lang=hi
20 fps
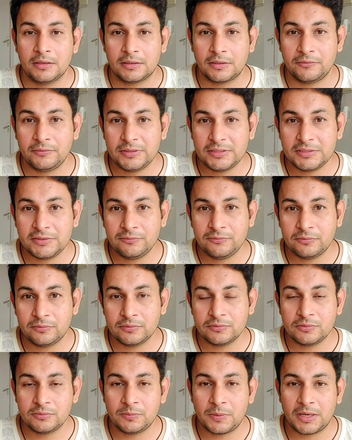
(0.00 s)
नवीन जी
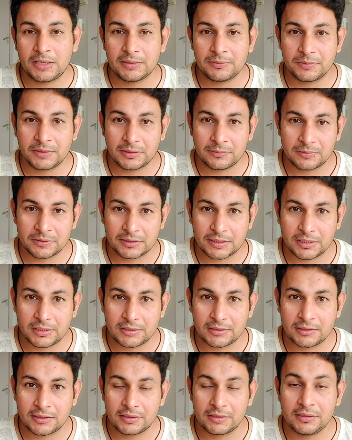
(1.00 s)
वो जो बात मैंने
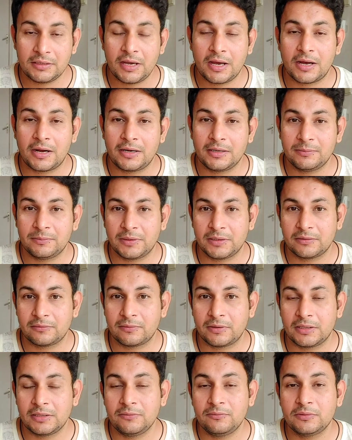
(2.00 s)
बताई है हार्ड मैट
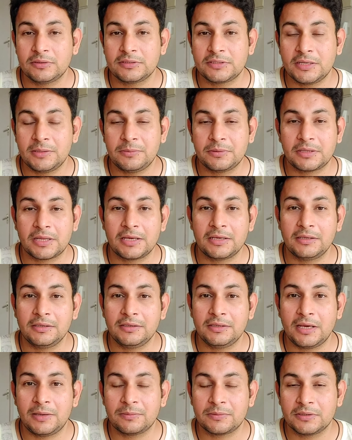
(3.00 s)
वाली वो इसलिए बताई है
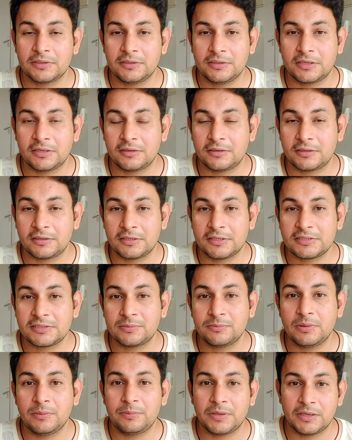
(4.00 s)
कि आपके
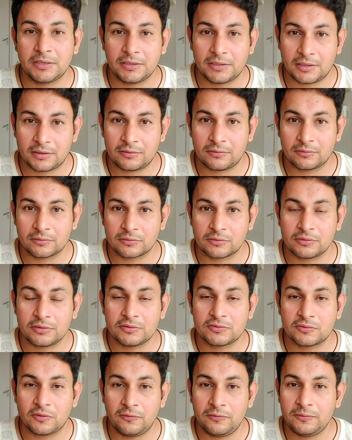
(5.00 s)
रिस्ट में पेन ना हो
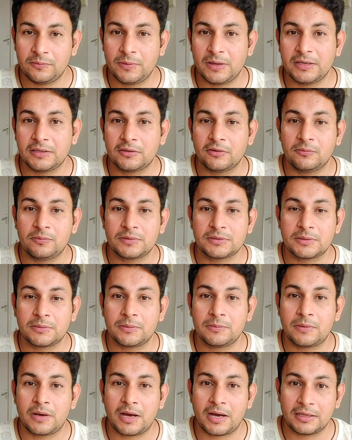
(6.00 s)
क्योंकि सॉफ्ट मैट के ऊपर
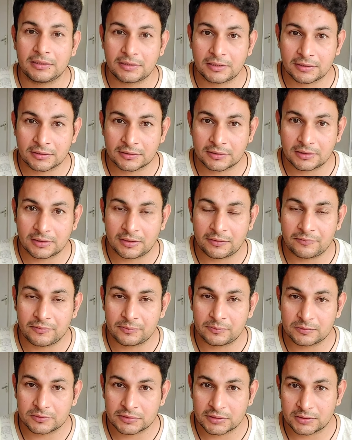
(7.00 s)
जब हम हाथ रख के
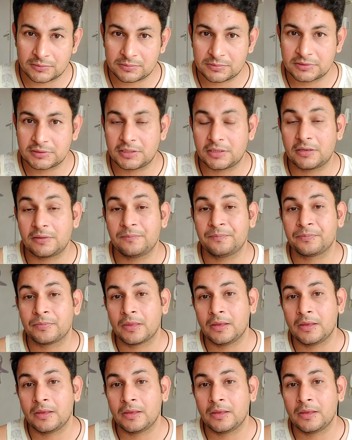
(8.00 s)
काफ़ी पुशअप्स या